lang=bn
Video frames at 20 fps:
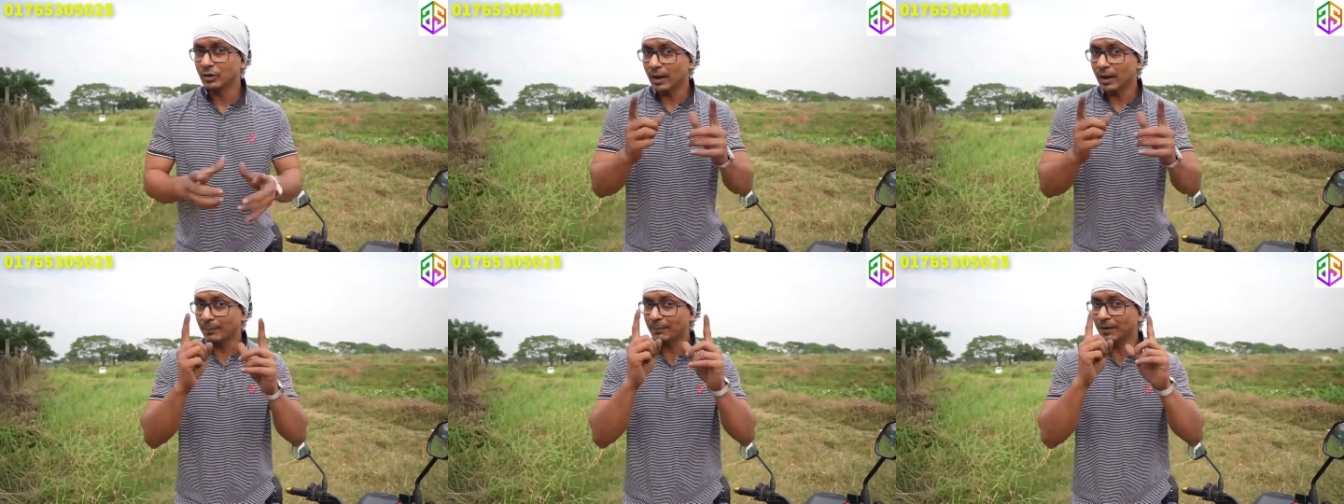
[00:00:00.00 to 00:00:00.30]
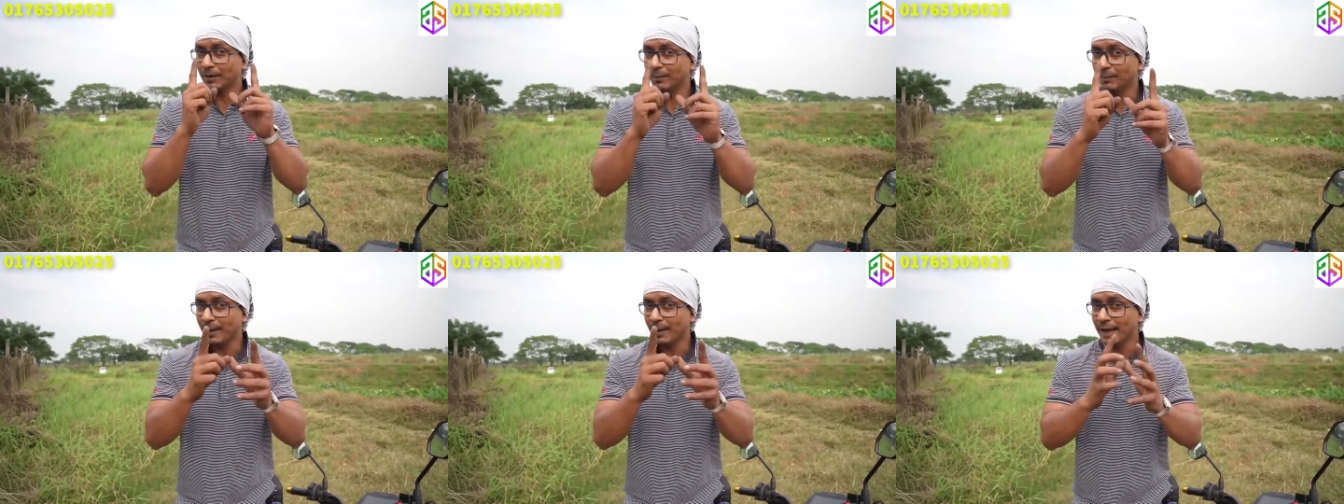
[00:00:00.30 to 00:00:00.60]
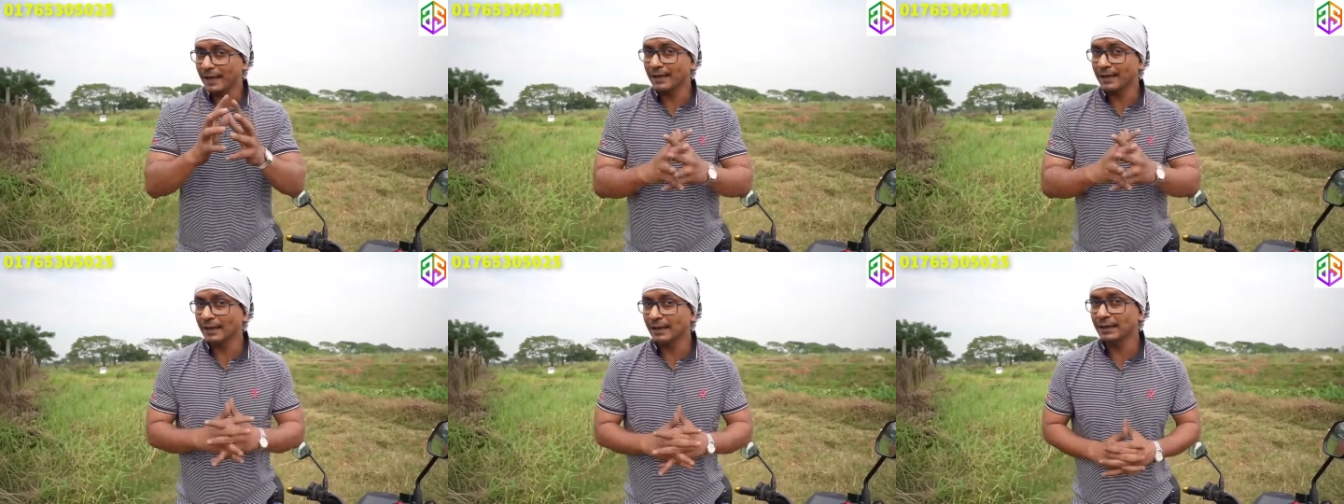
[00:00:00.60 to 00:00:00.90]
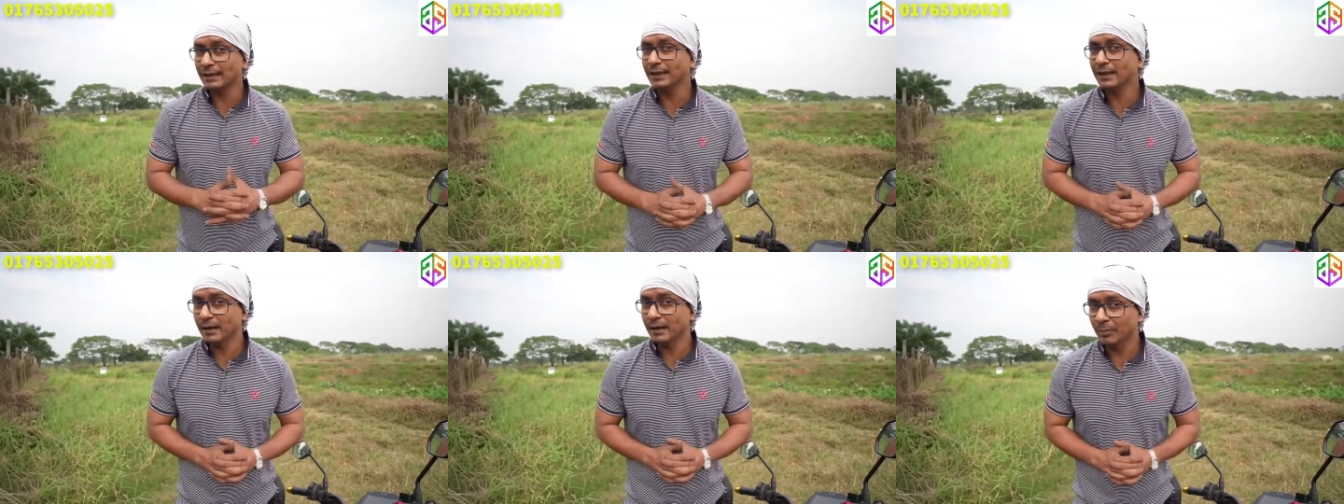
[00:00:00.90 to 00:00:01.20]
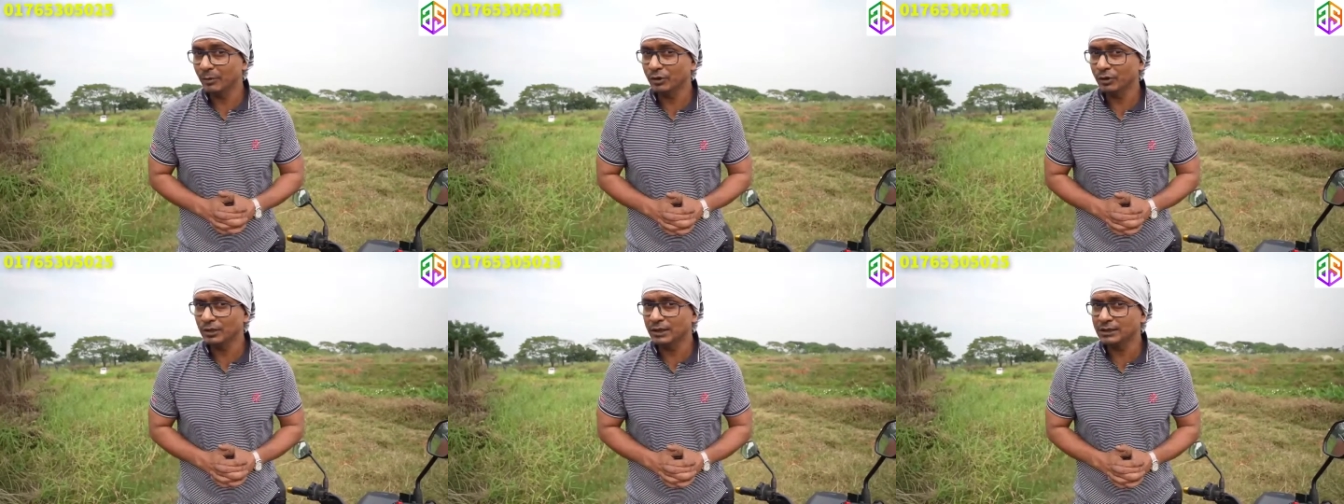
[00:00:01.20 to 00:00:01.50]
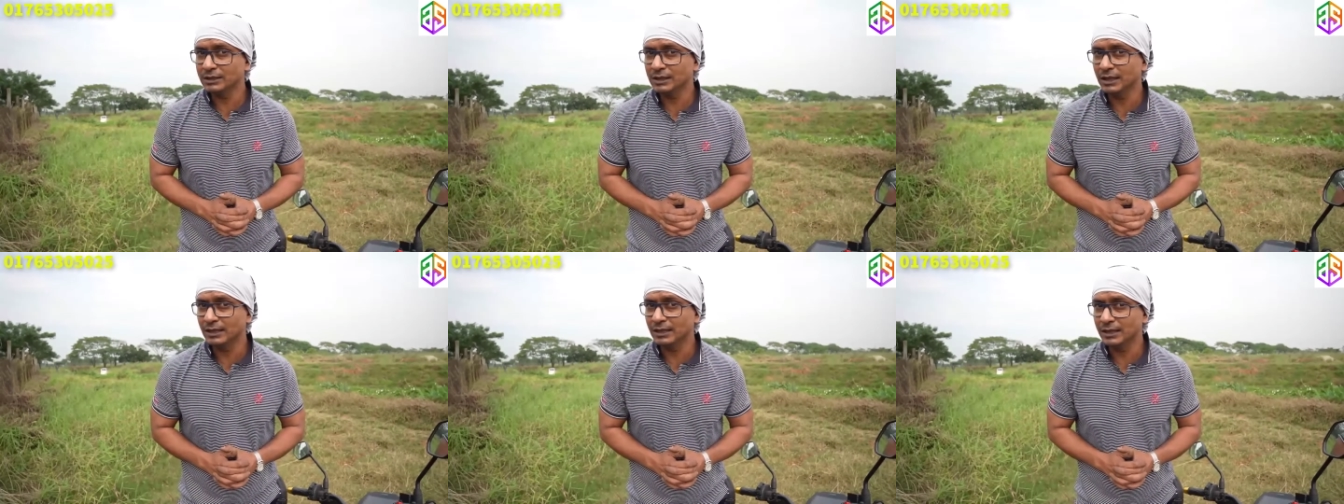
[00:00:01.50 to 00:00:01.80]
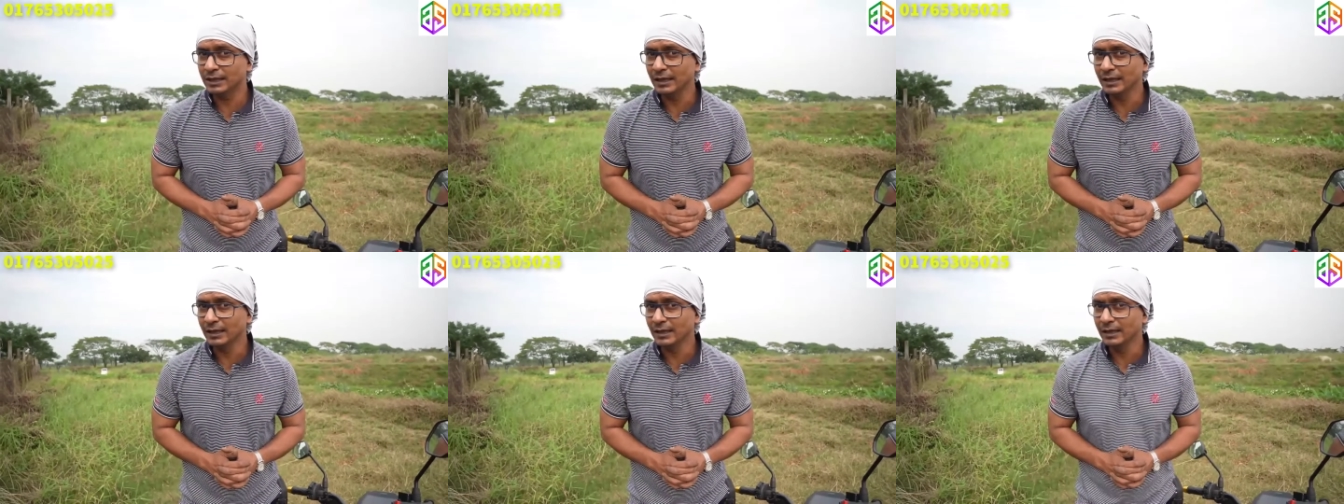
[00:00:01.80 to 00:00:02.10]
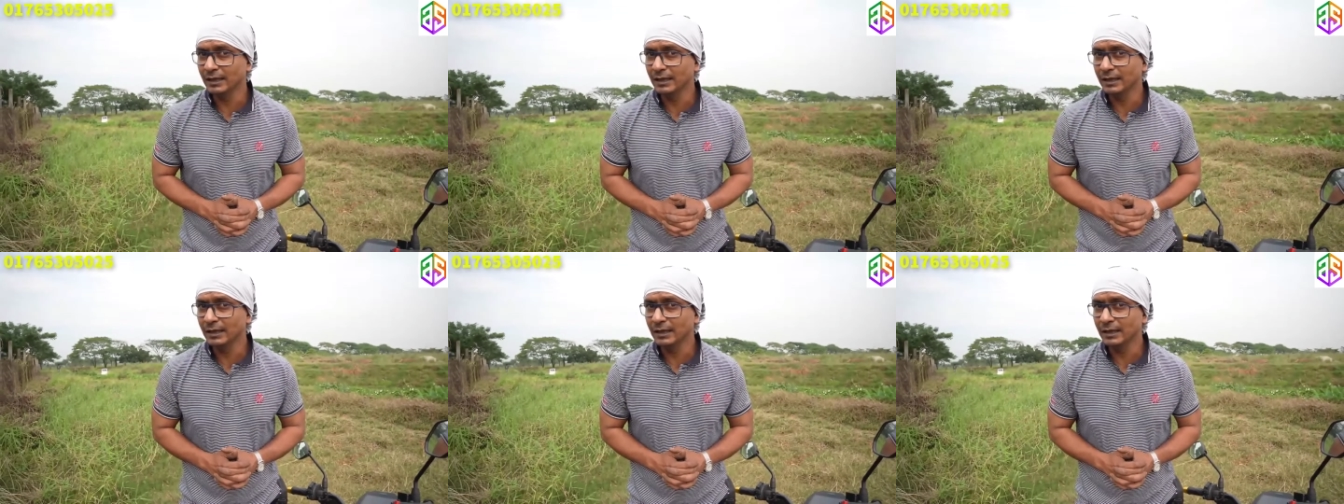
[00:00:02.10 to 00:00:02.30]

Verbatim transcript: সো আপনার বাইকের নিরাপত্তার স্বার্থে